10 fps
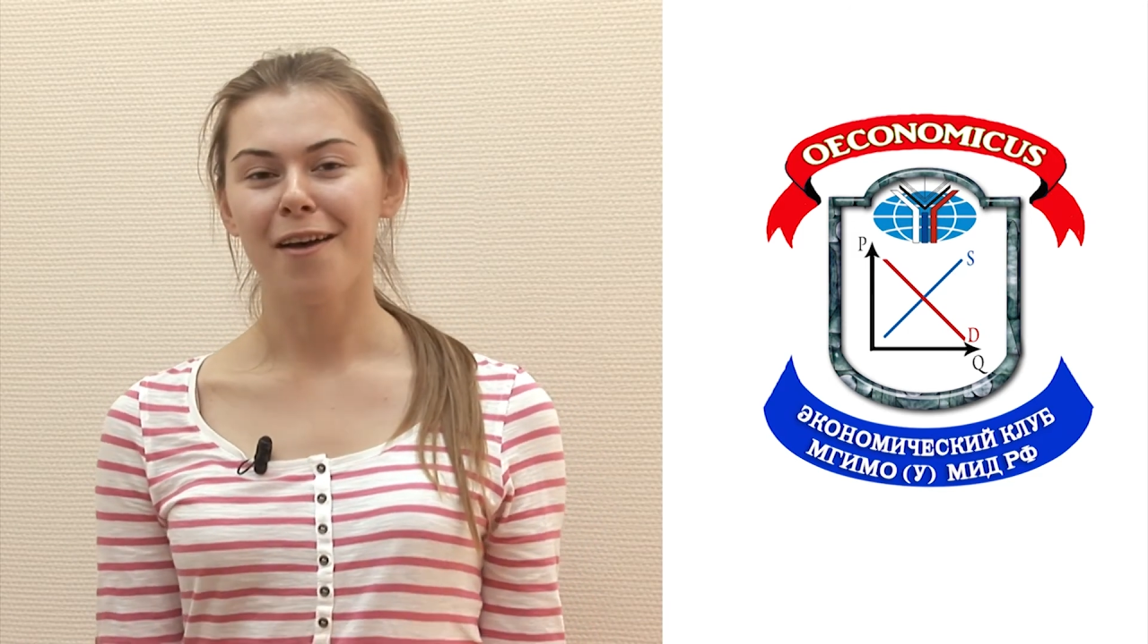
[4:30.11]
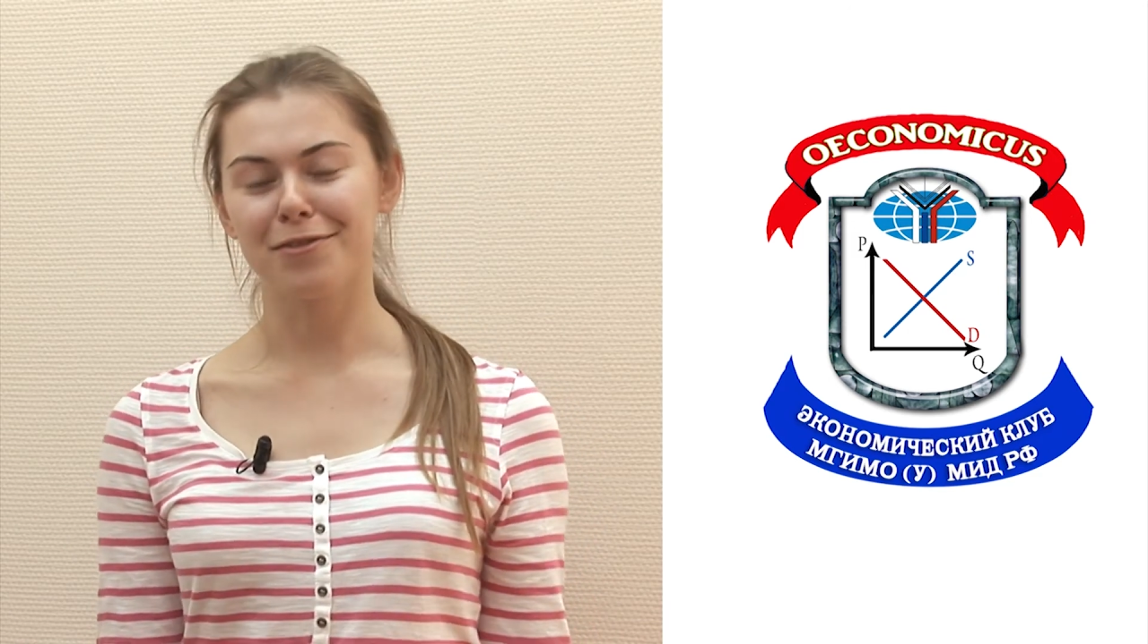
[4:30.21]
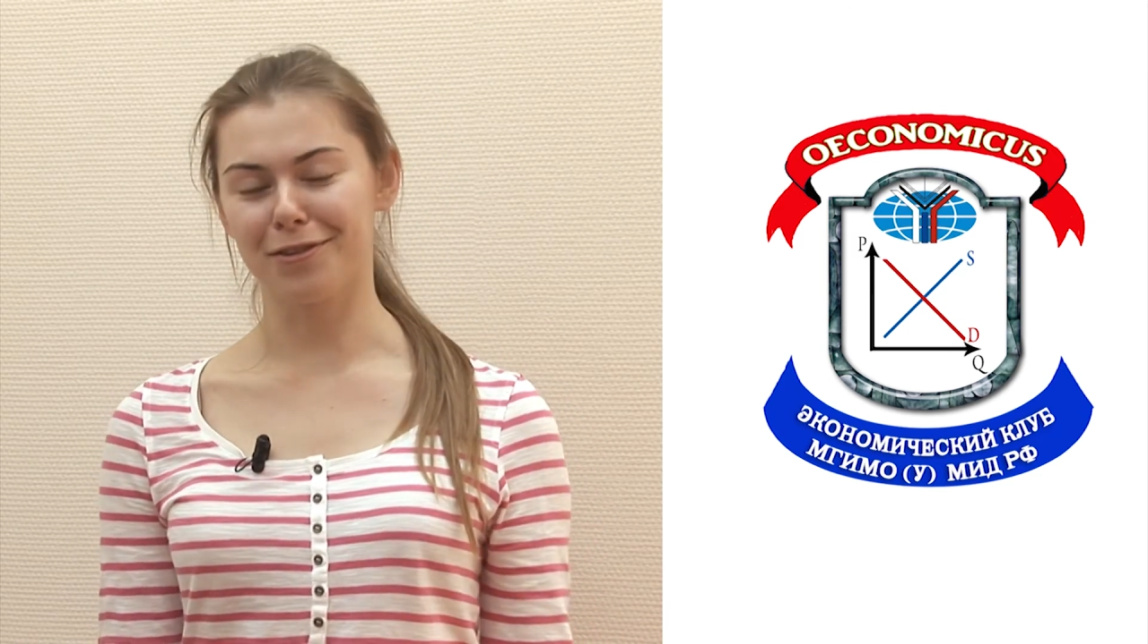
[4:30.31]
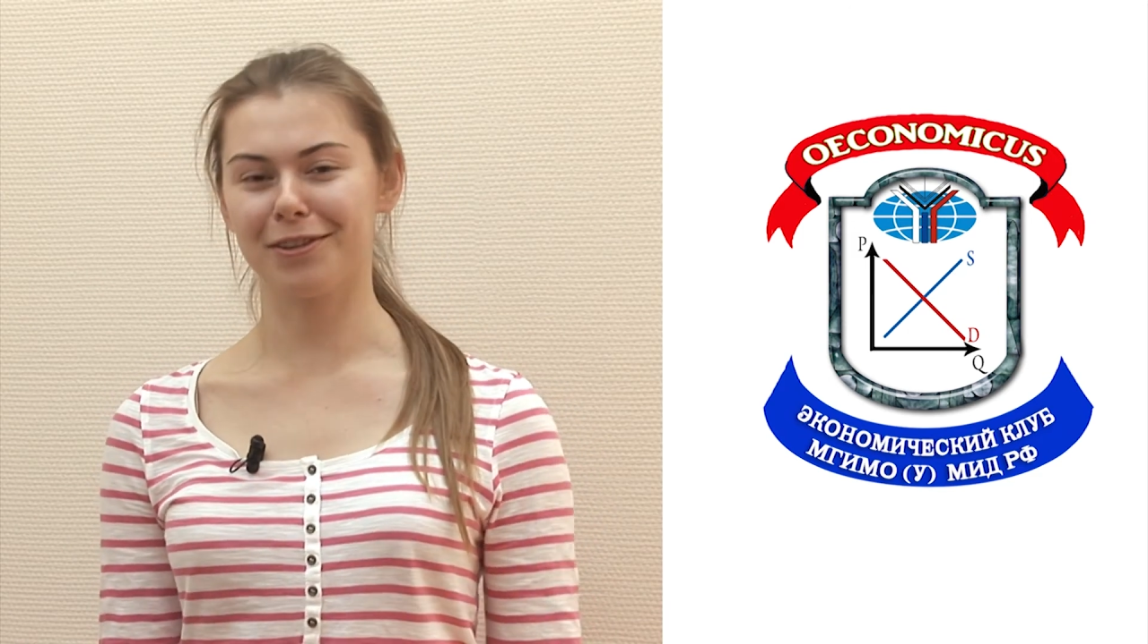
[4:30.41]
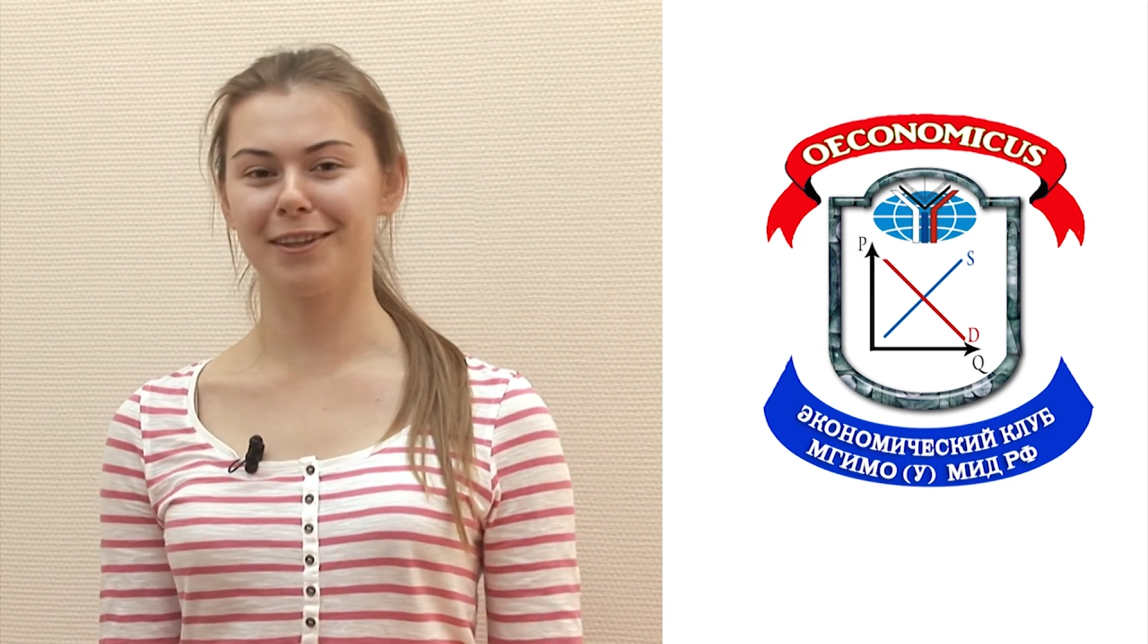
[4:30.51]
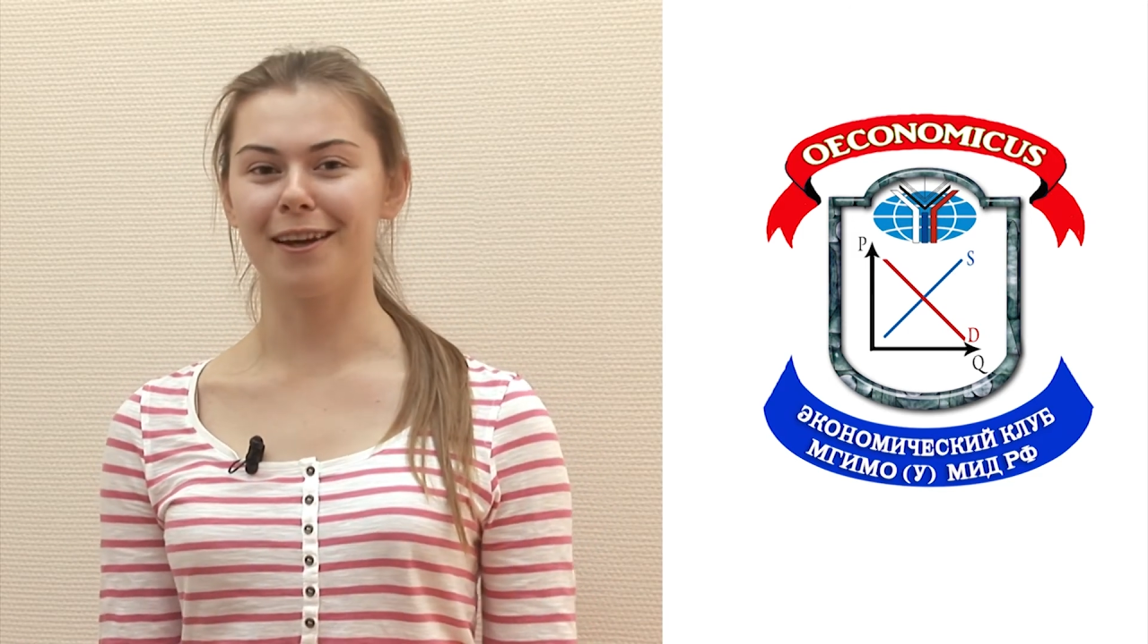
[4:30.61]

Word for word: Все-таки